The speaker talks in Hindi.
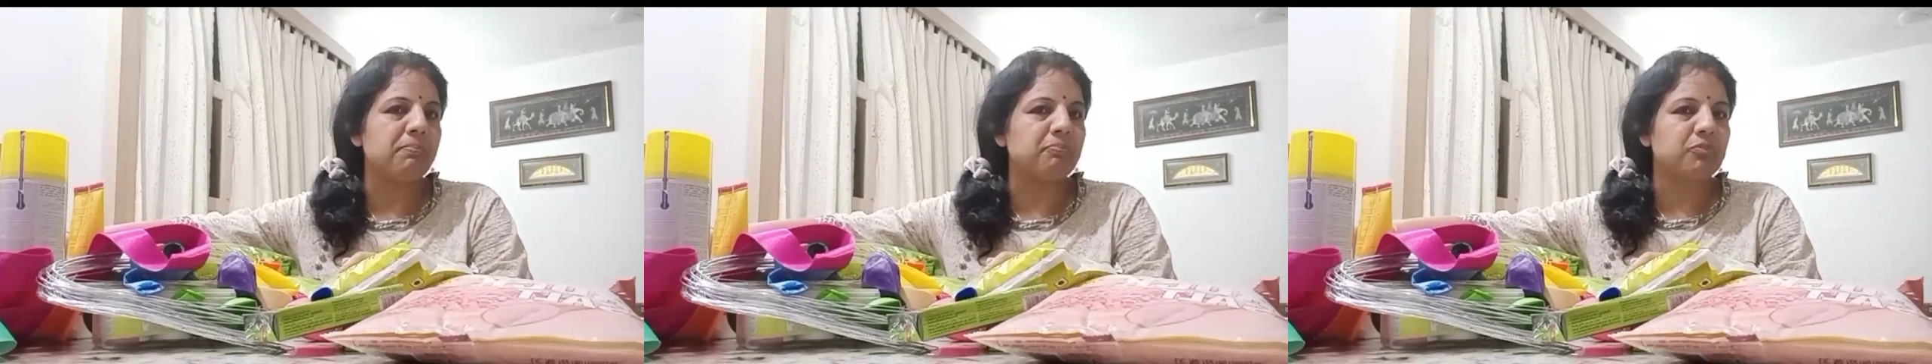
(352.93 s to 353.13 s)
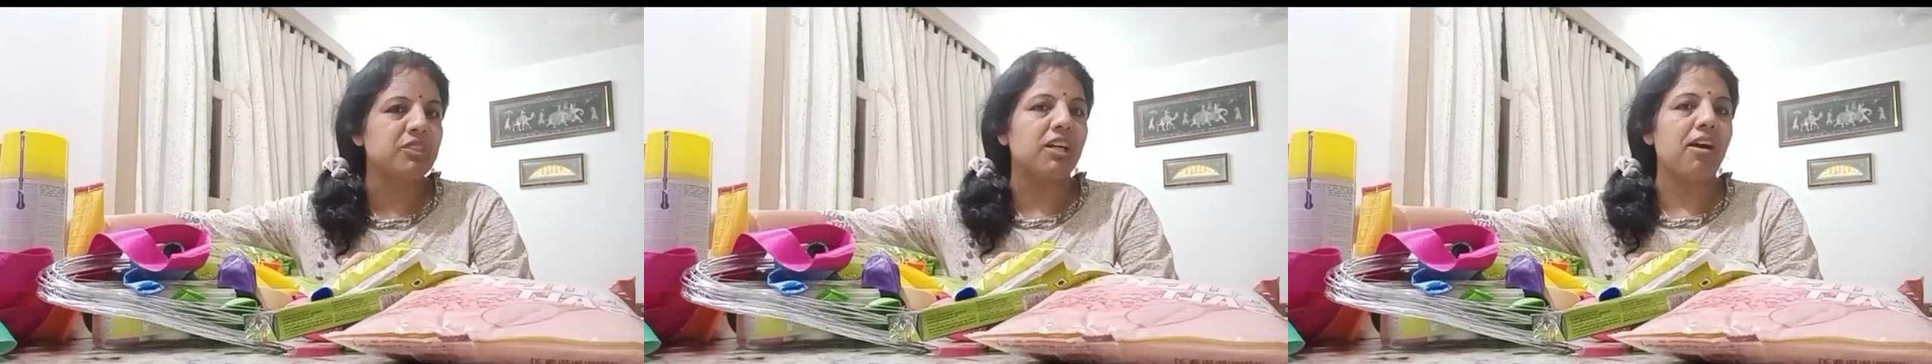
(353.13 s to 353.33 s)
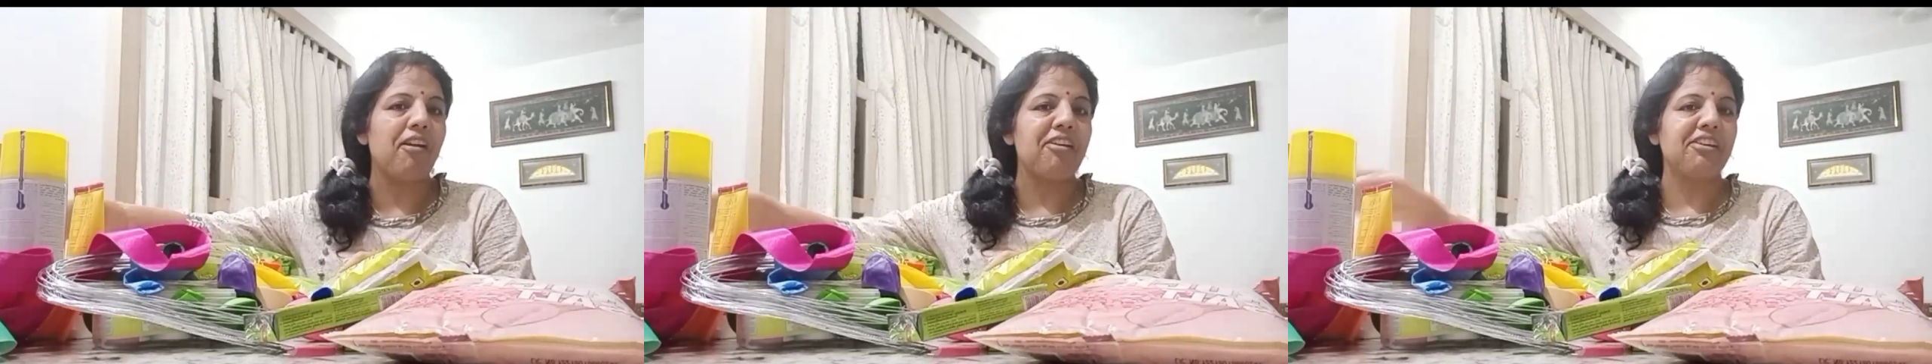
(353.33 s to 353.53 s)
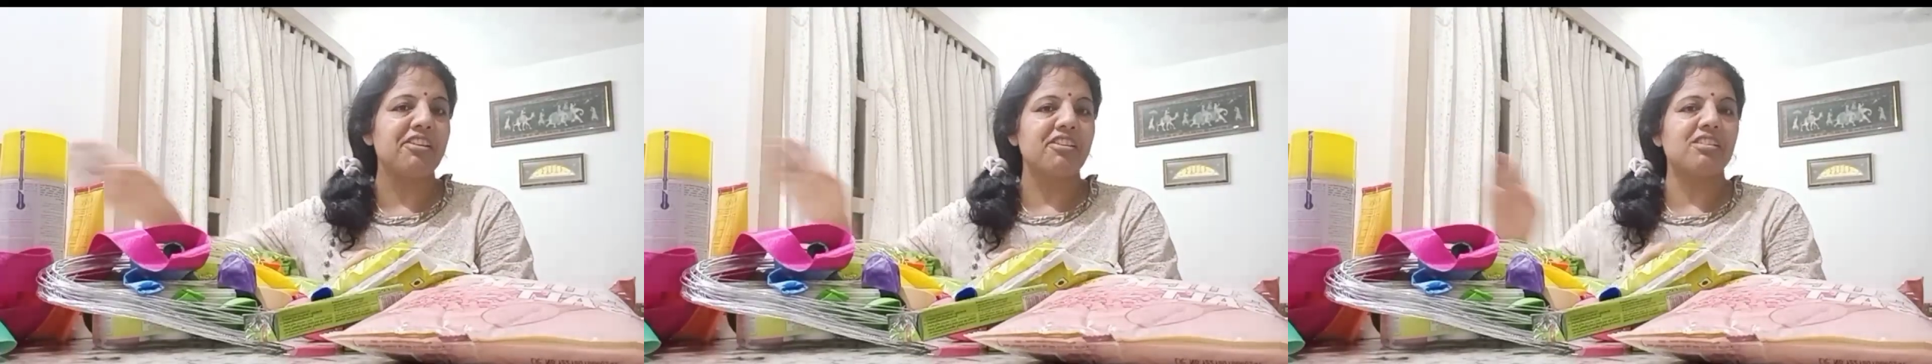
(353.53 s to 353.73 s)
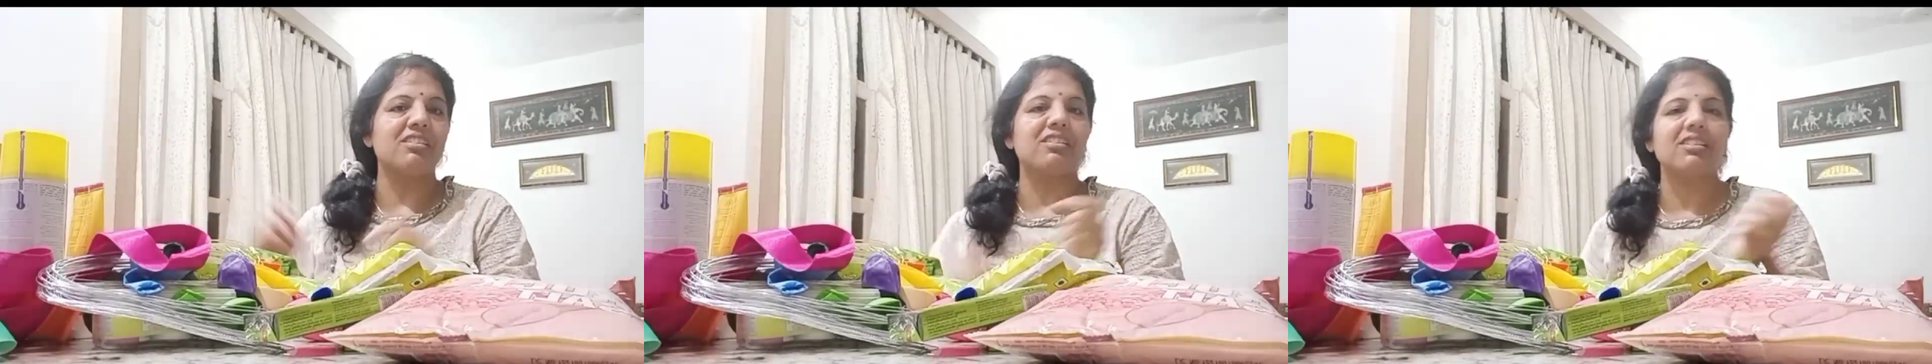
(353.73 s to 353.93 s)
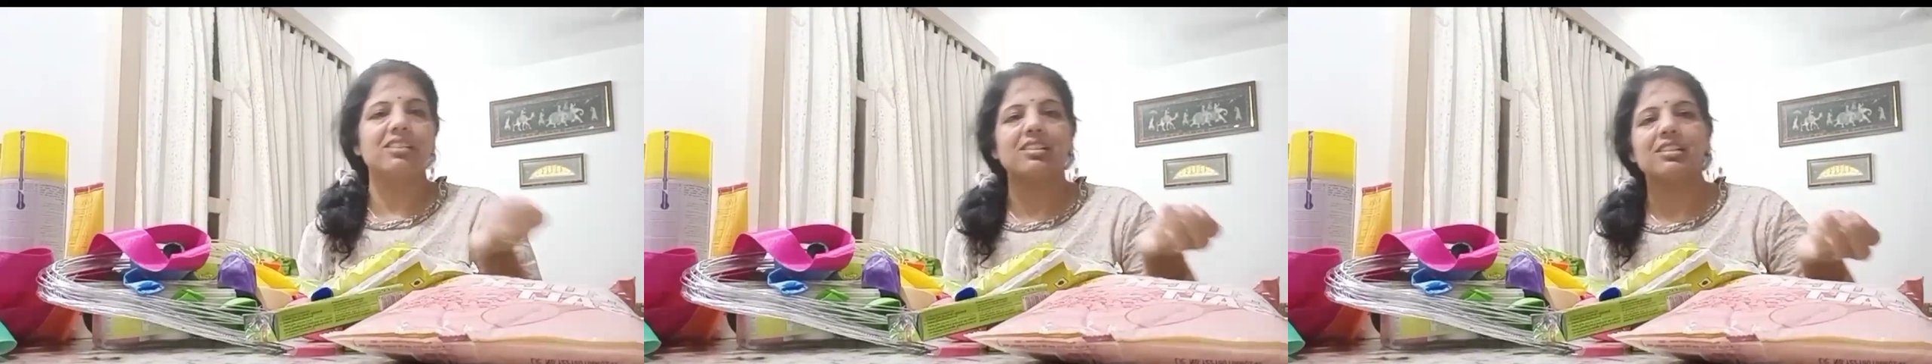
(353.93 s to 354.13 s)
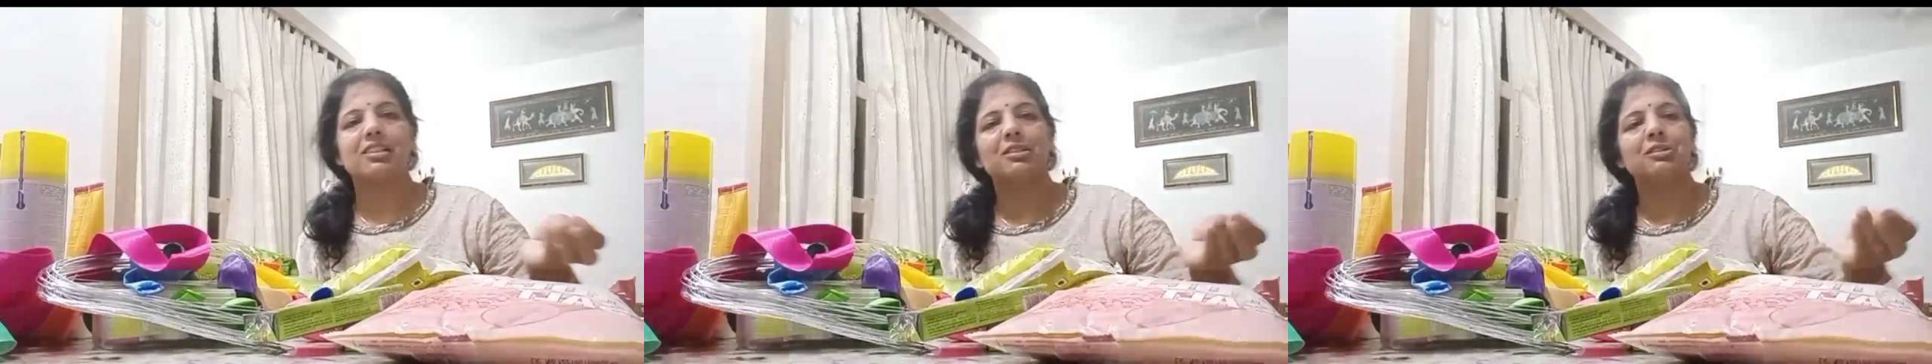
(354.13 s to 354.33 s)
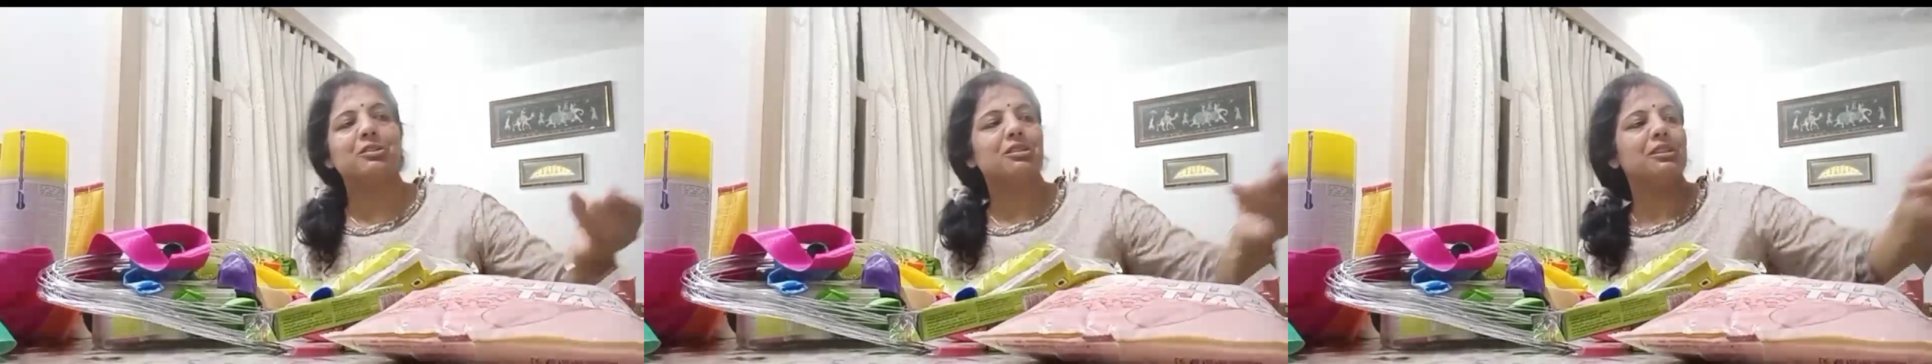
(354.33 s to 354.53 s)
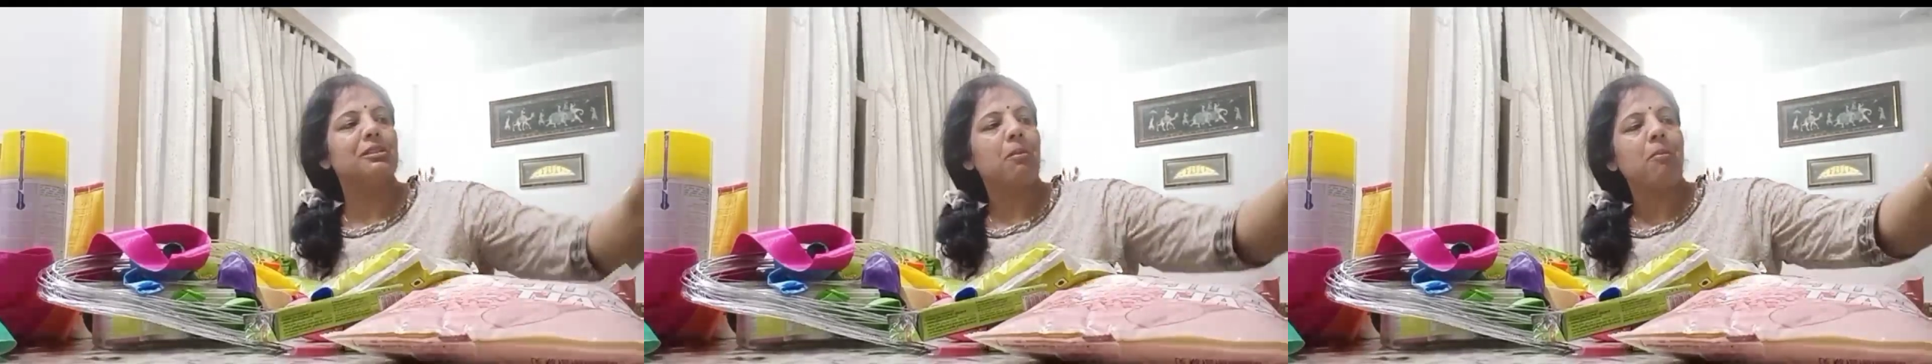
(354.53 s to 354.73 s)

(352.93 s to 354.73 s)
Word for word: खा लेने से ठीक है क्योंकि